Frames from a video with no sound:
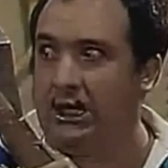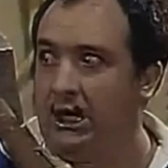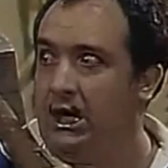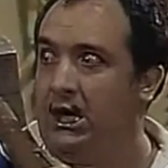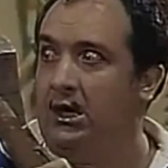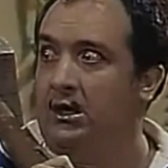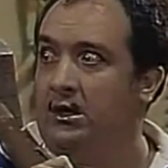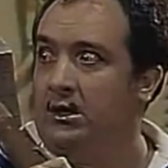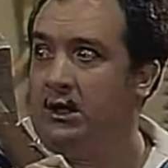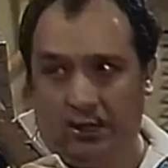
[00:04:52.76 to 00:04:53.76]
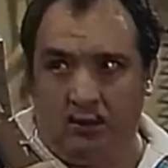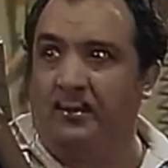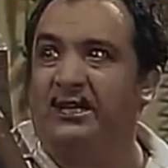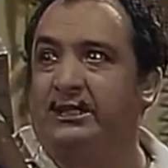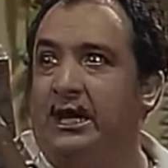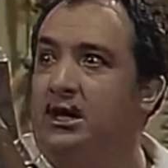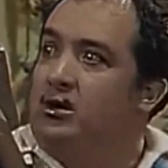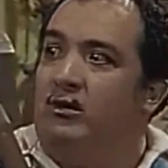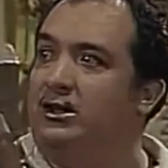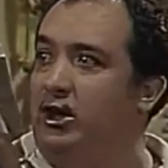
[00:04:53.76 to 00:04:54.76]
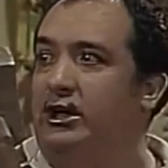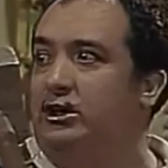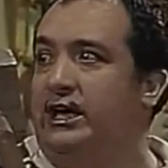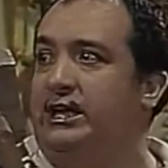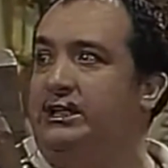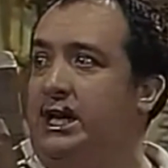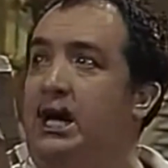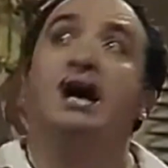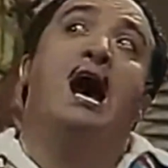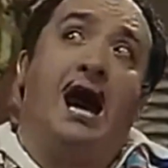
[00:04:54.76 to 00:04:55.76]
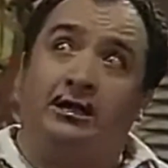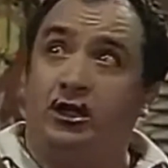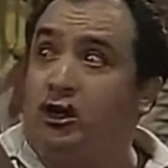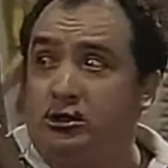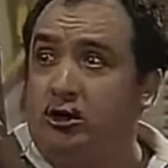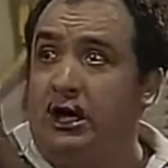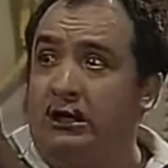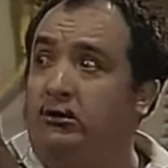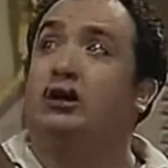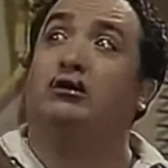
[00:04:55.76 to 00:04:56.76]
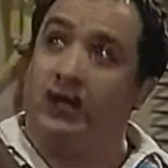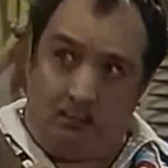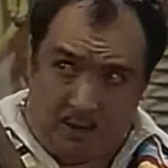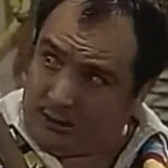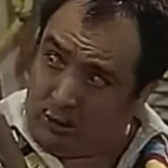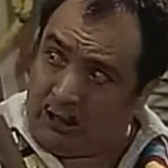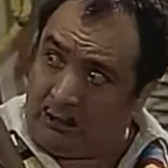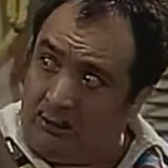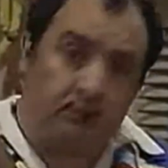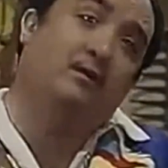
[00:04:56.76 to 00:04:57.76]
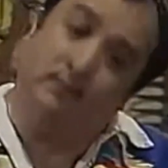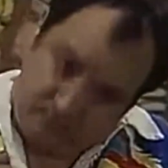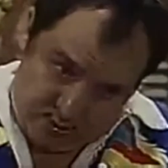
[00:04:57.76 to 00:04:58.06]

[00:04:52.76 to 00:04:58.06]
famoso, tan inmensamente famoso en los chistes, Luis. que tú pues, ni inventas, que tú ni haces.